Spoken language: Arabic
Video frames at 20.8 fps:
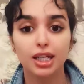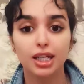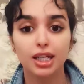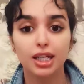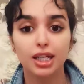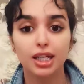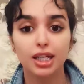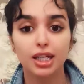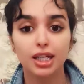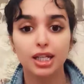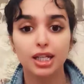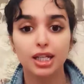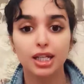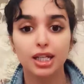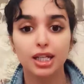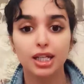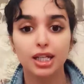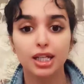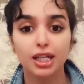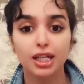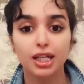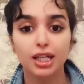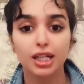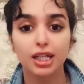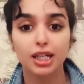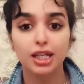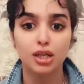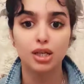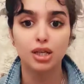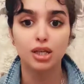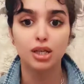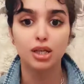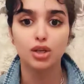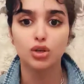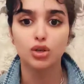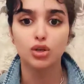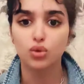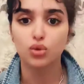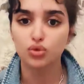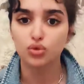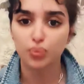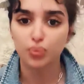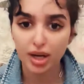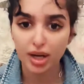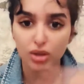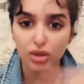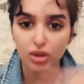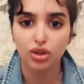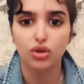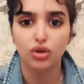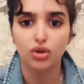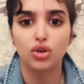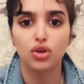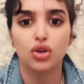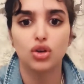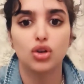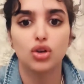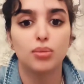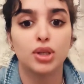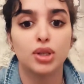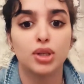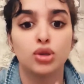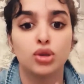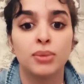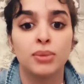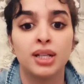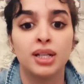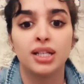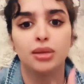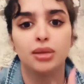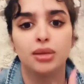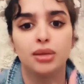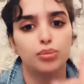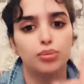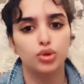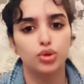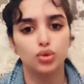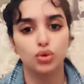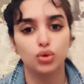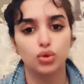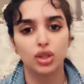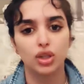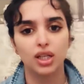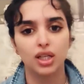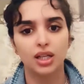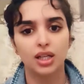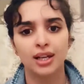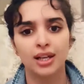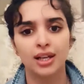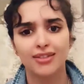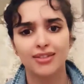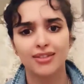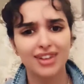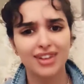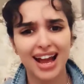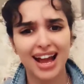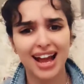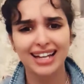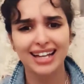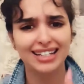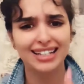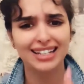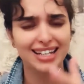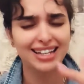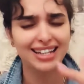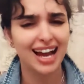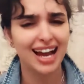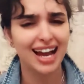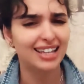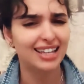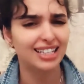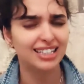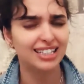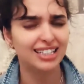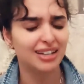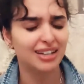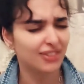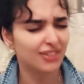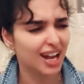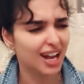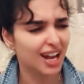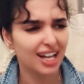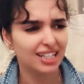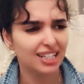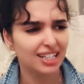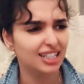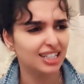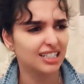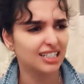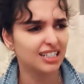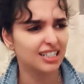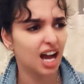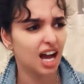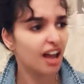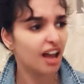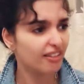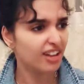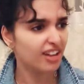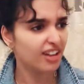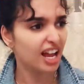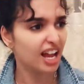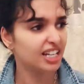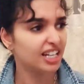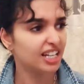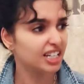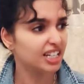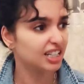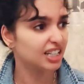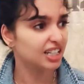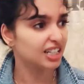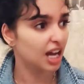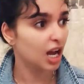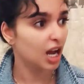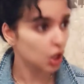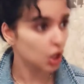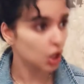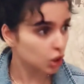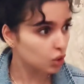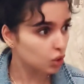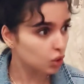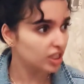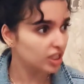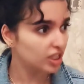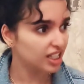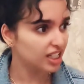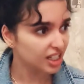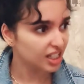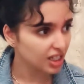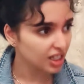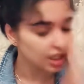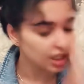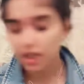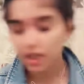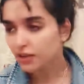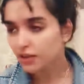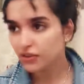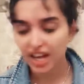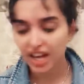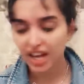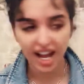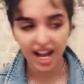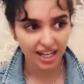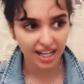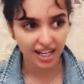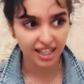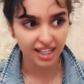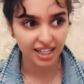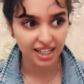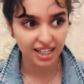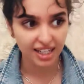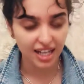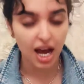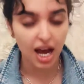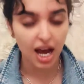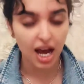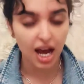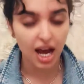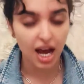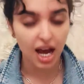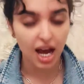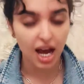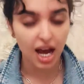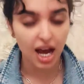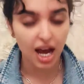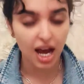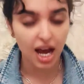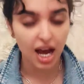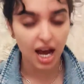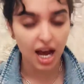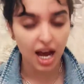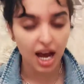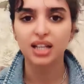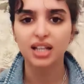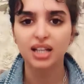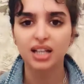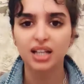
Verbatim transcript: عشر دقائق أجيب اتنين مليون وبرضه أقول لكم أنتوا ما تكبسولي في حد يرضى هذا الشيء في حد يرضى في حد يرضى قولي لي في حد يرضى ما احد